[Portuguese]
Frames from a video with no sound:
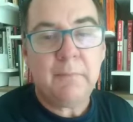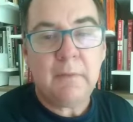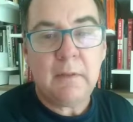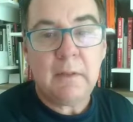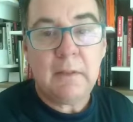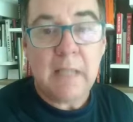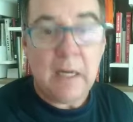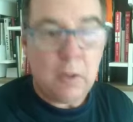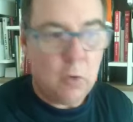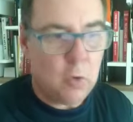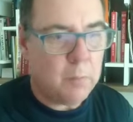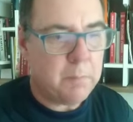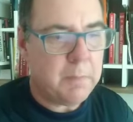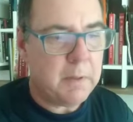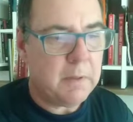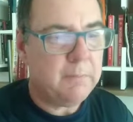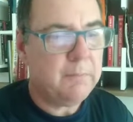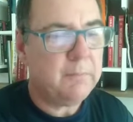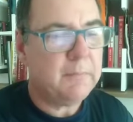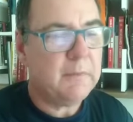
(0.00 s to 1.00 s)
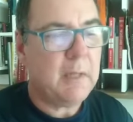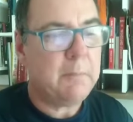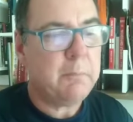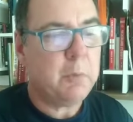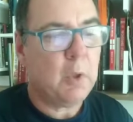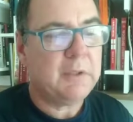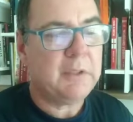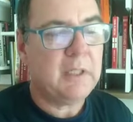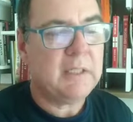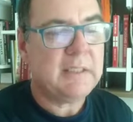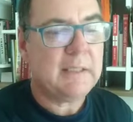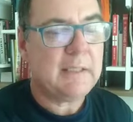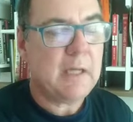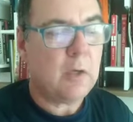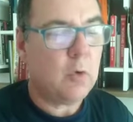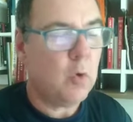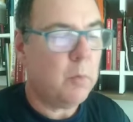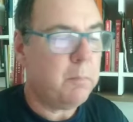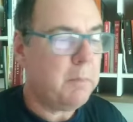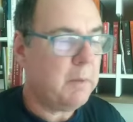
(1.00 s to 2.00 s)
da roupa, da importância da
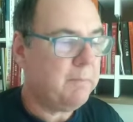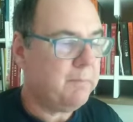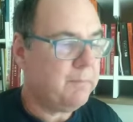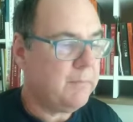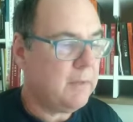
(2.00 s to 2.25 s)
roupa.